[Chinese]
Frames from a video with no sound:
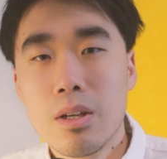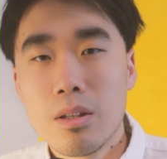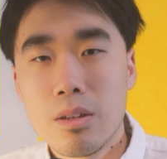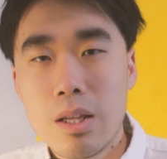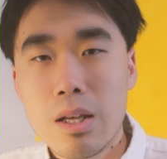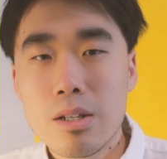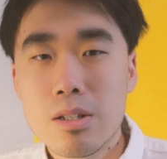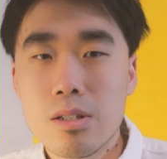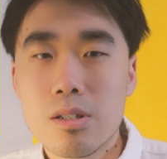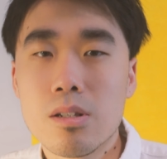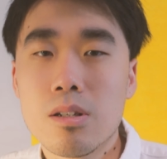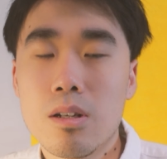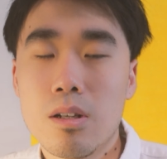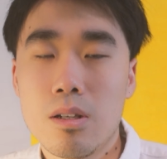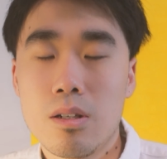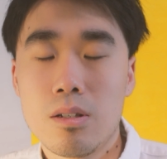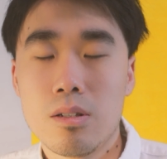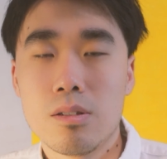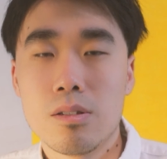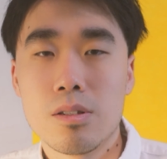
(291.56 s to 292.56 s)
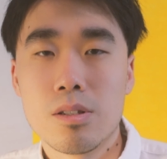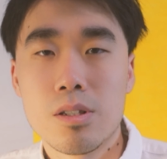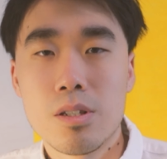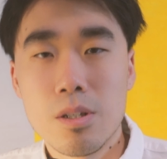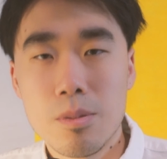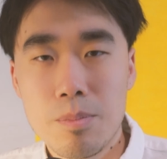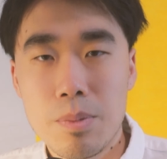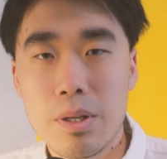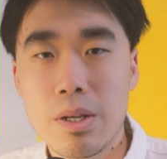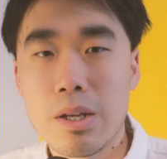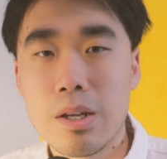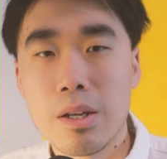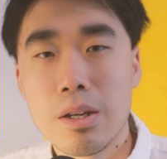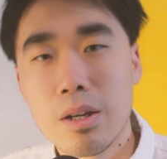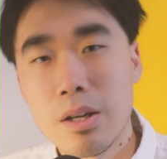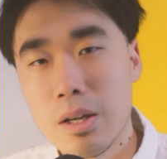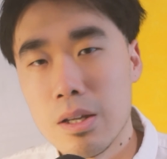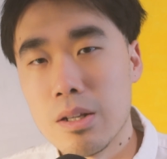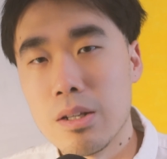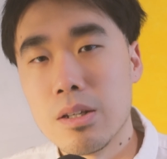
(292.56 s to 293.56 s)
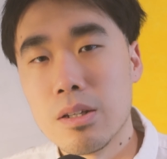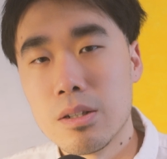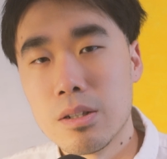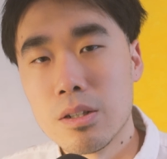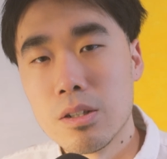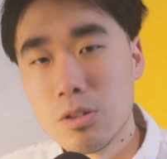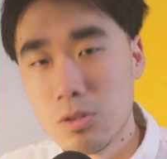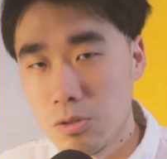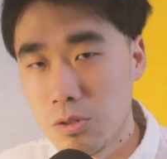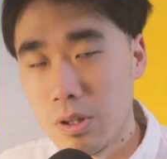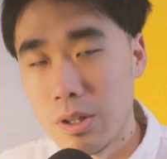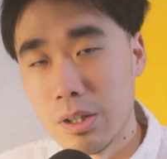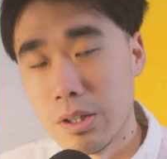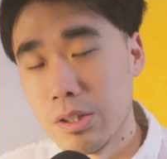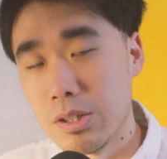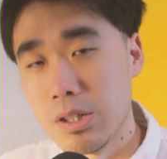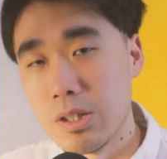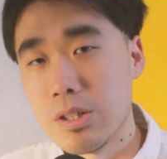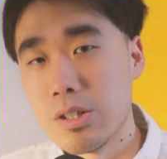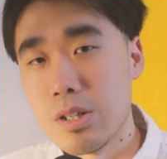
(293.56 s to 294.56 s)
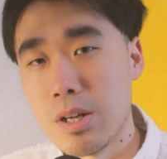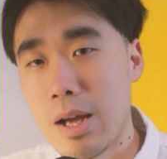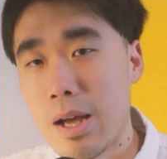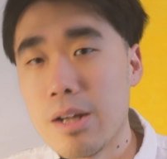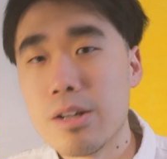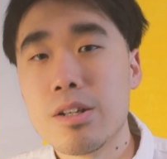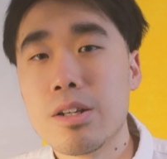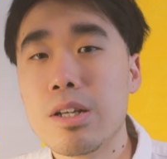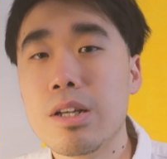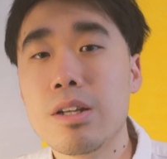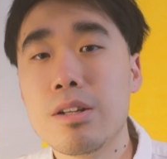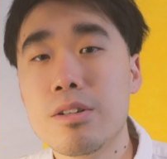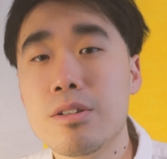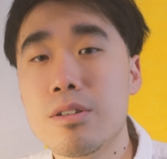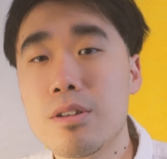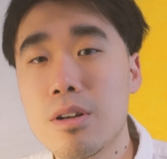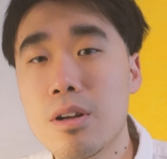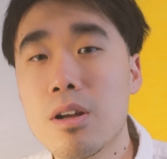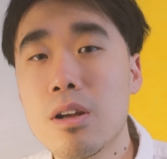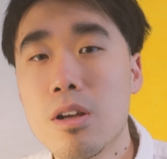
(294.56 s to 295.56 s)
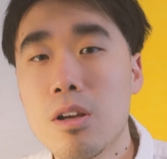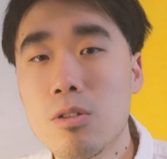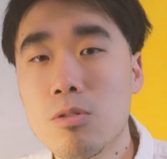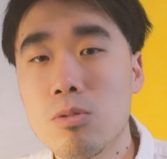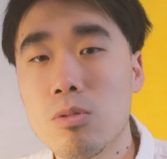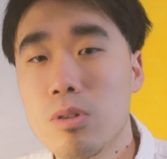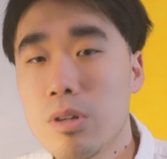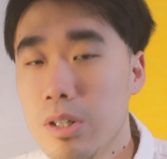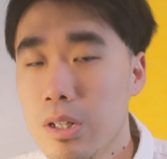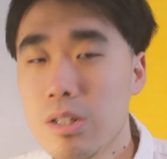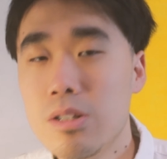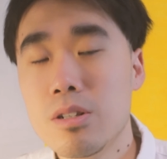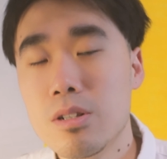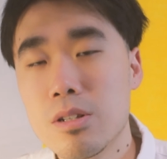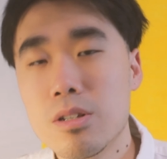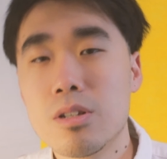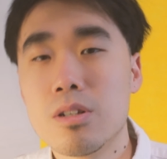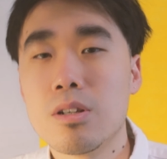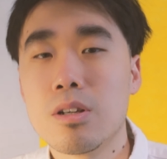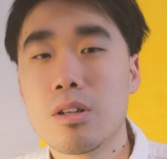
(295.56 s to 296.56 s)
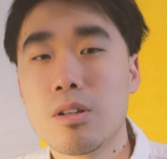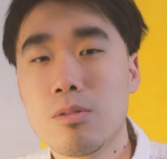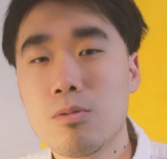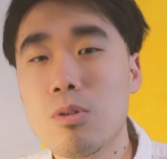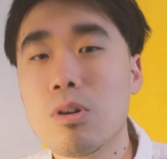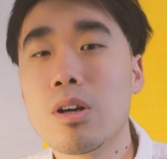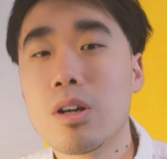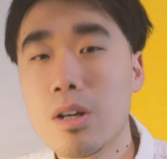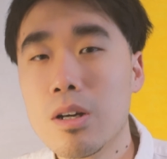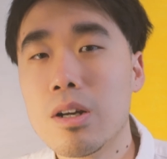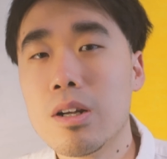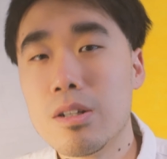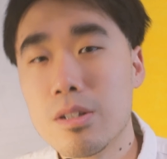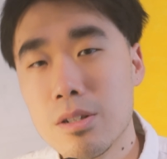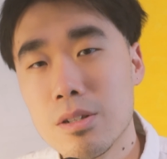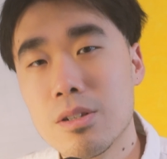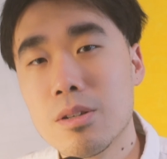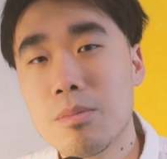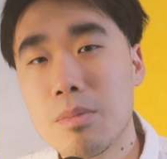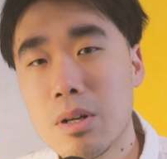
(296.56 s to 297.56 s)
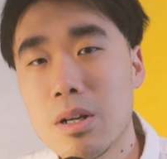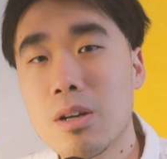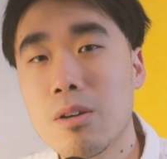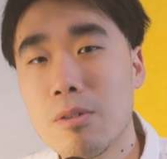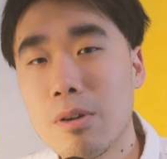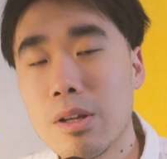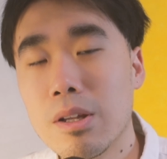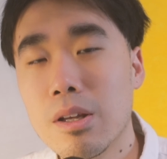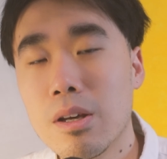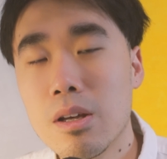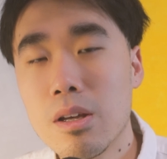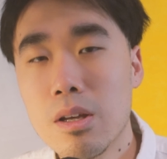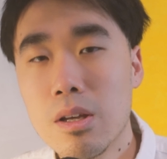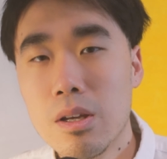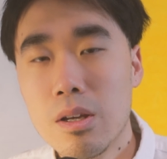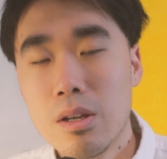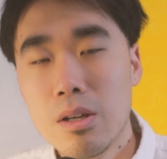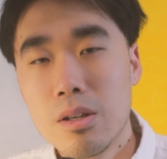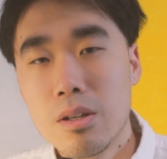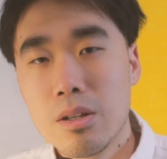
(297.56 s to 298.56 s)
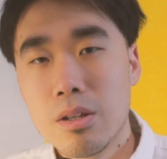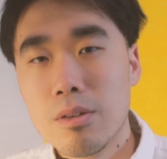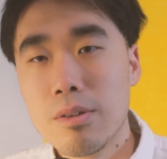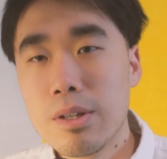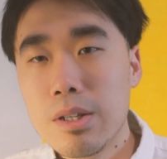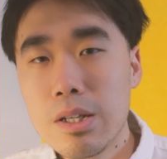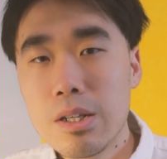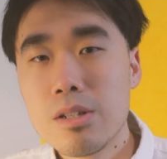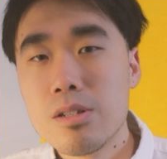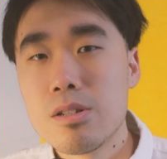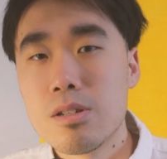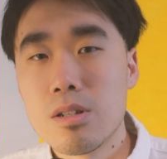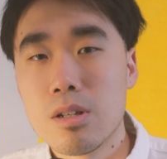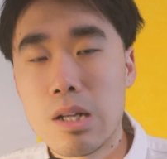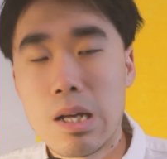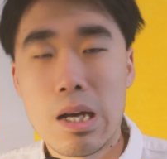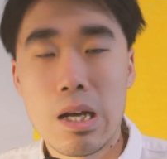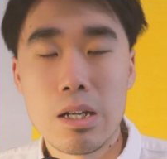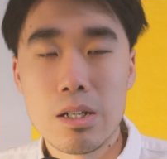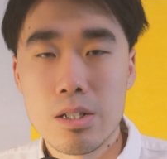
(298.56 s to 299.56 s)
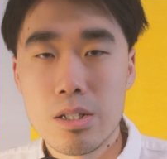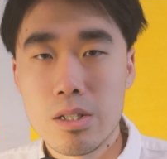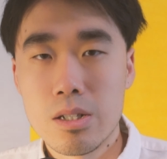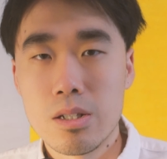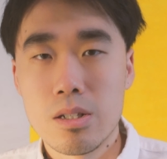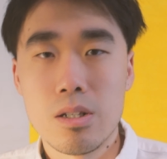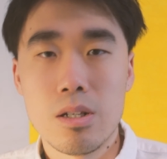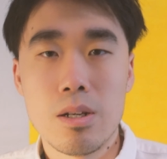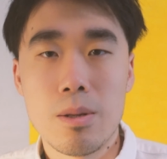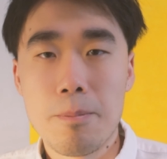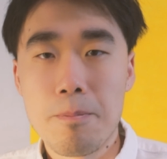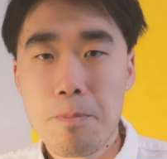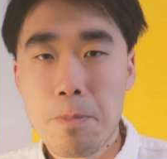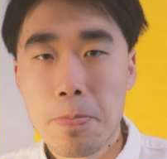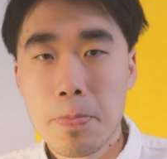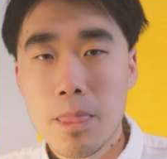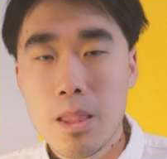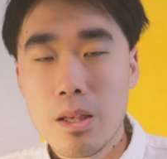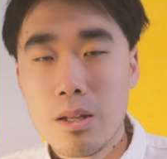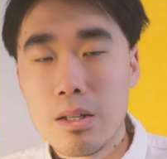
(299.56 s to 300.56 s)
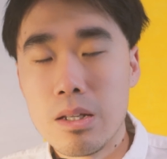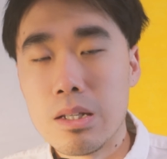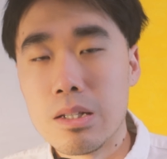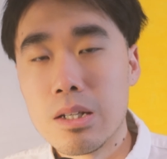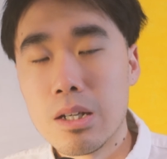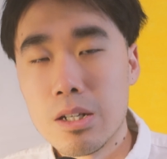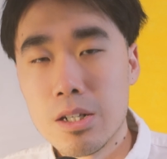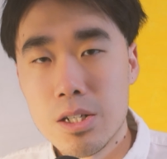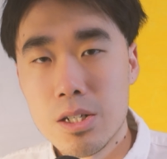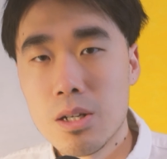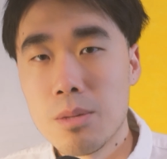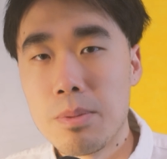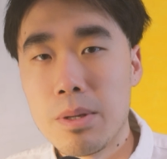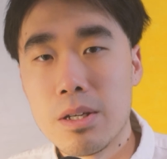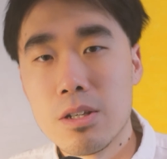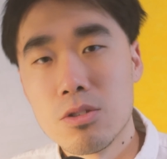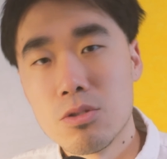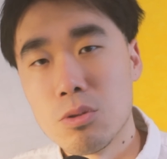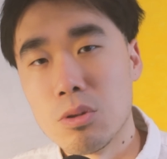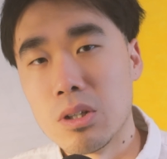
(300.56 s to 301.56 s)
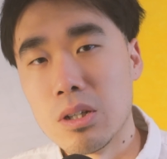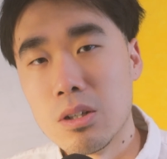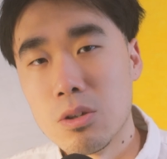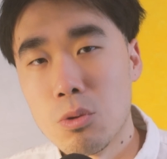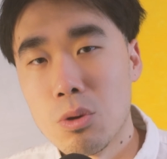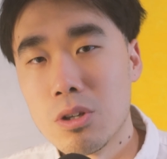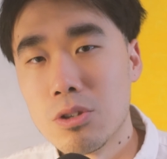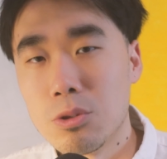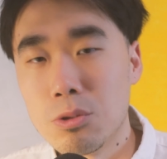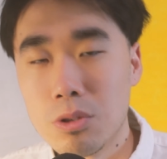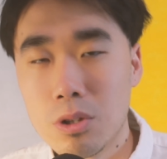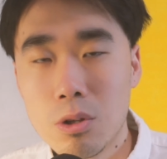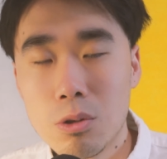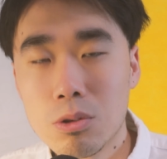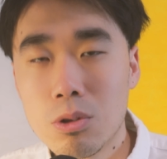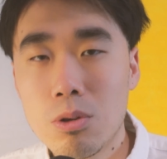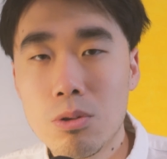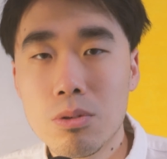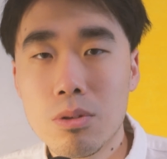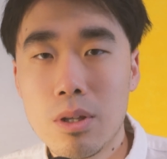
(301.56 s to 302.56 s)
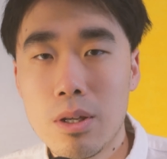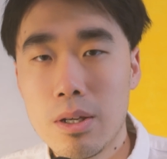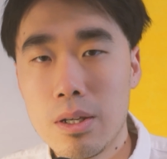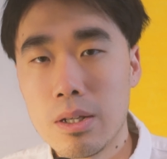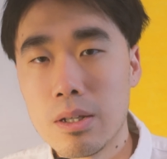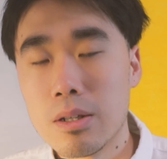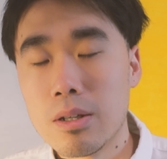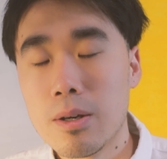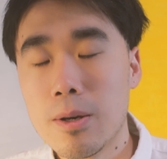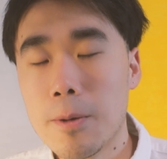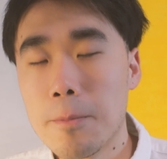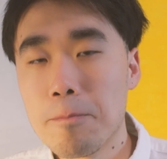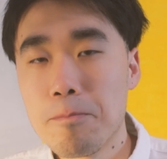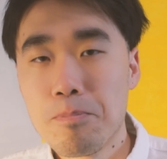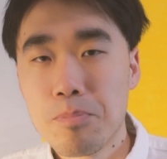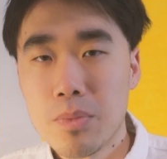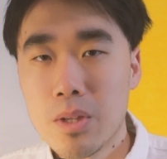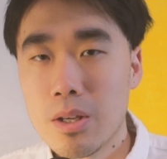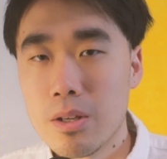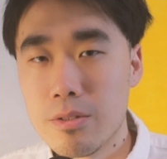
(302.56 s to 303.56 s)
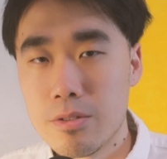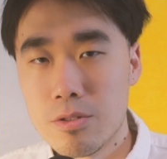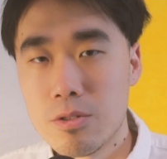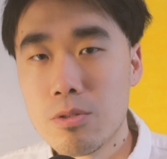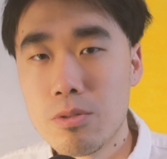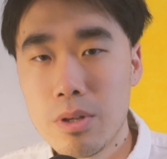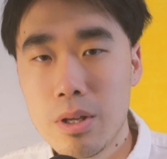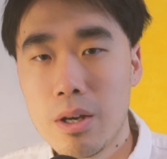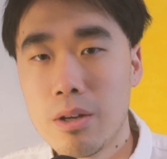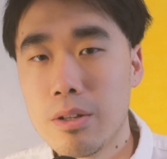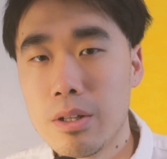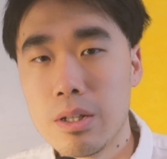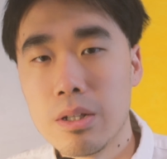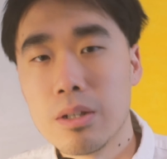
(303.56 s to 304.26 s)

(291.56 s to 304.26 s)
但是呢，视频肯定更重要的其实还是音质。我一直是我个人是这么认为的，因为音质它是你这个视频所跟观众沟通的一个很重要的